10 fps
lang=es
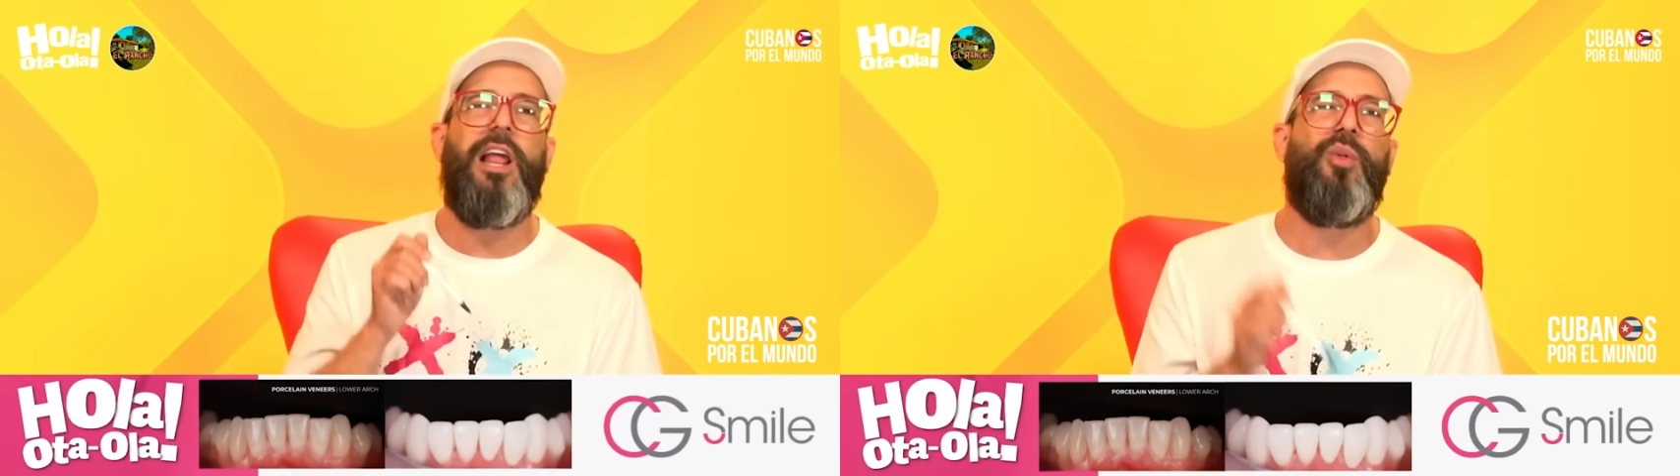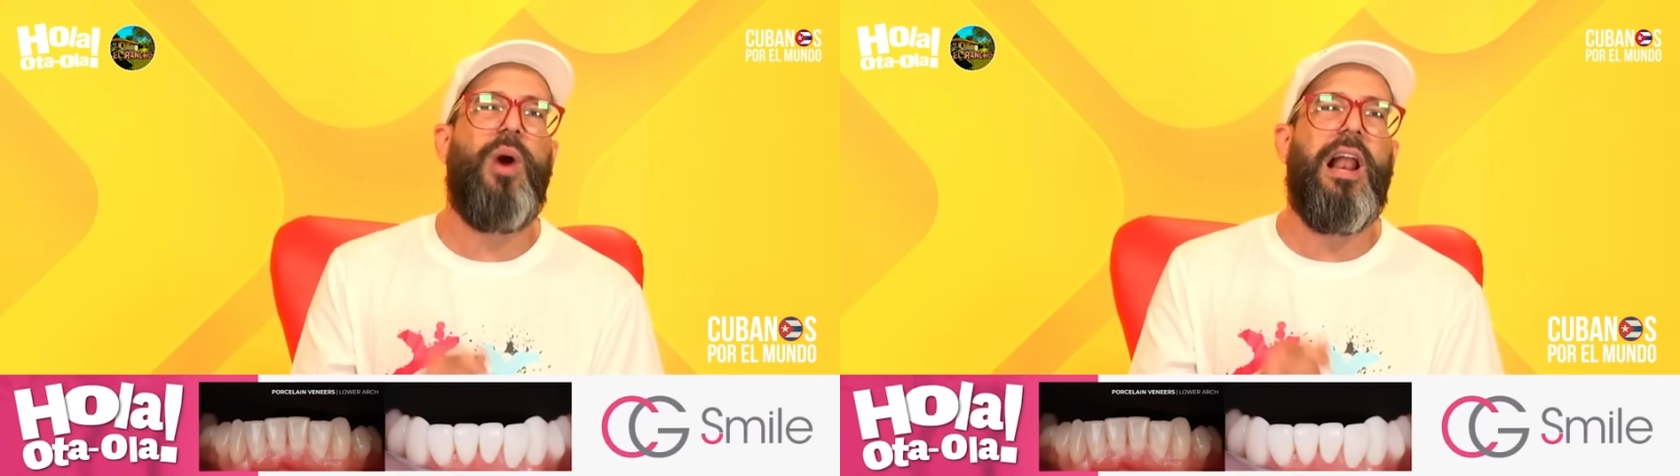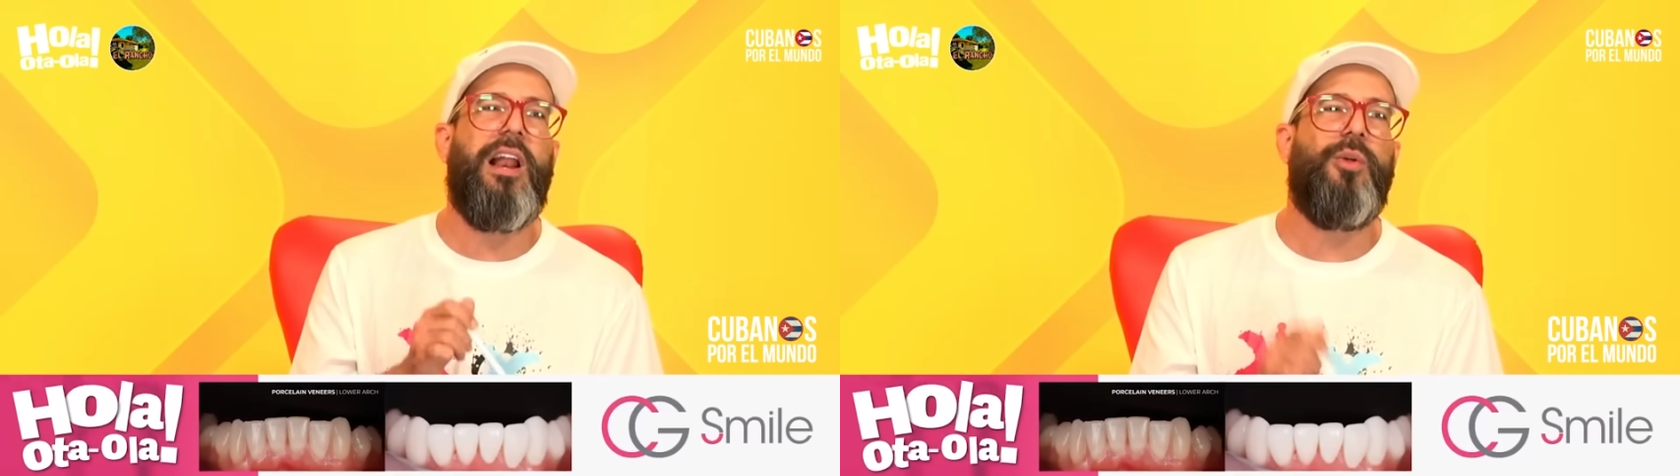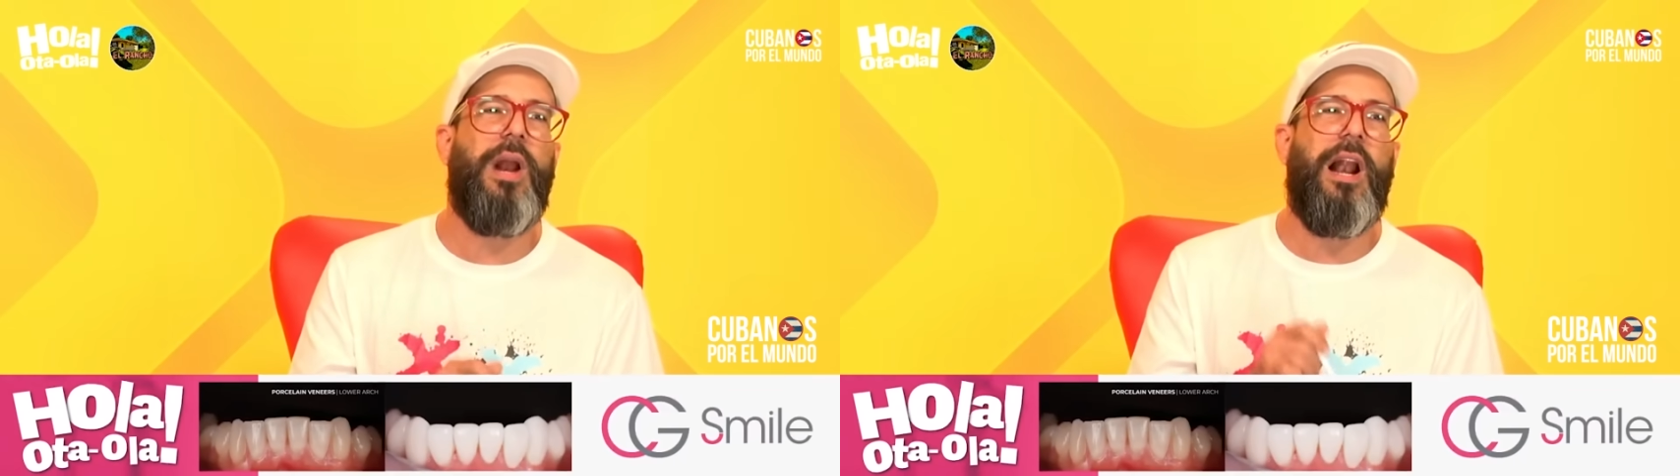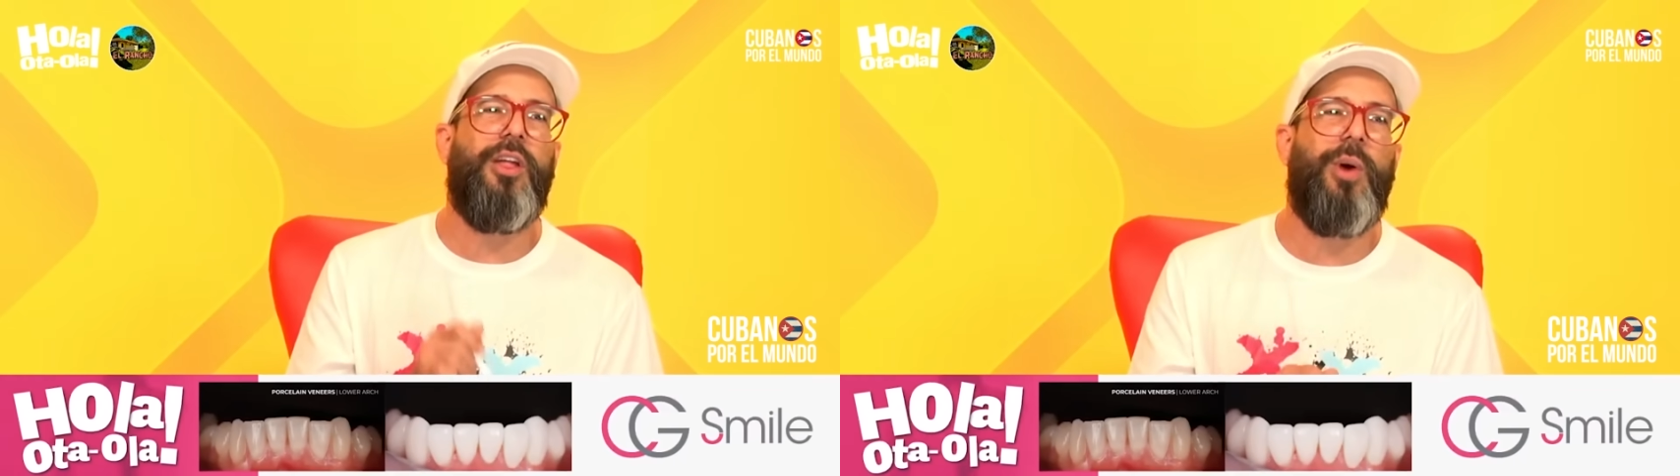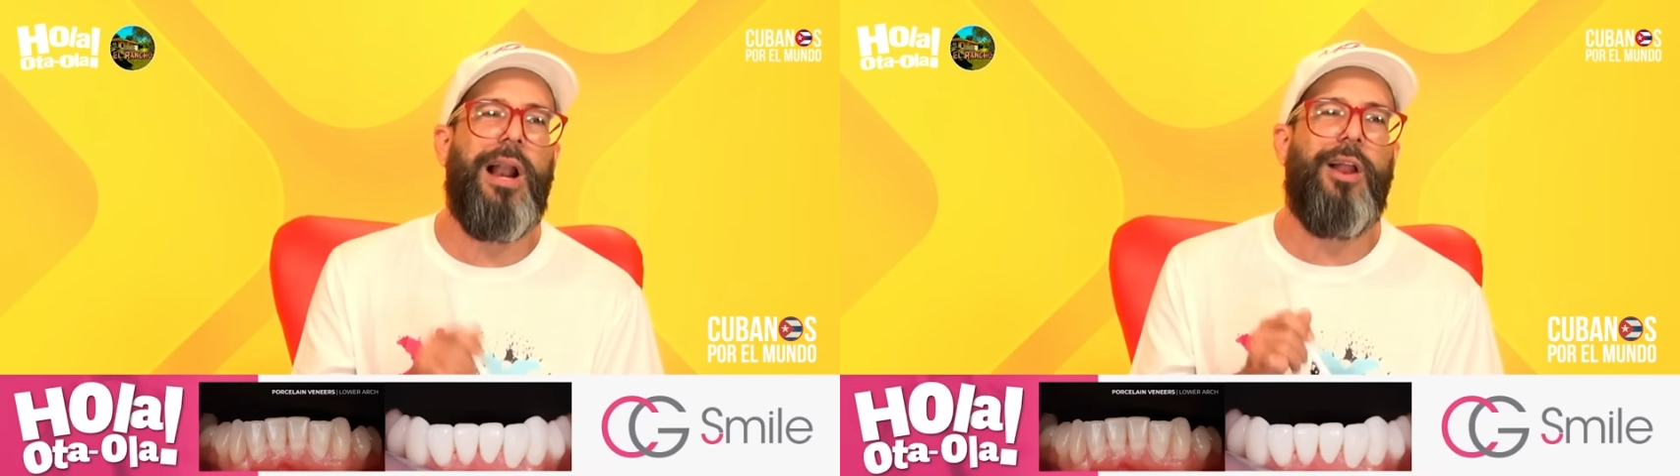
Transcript: le duela, le duela, le duela,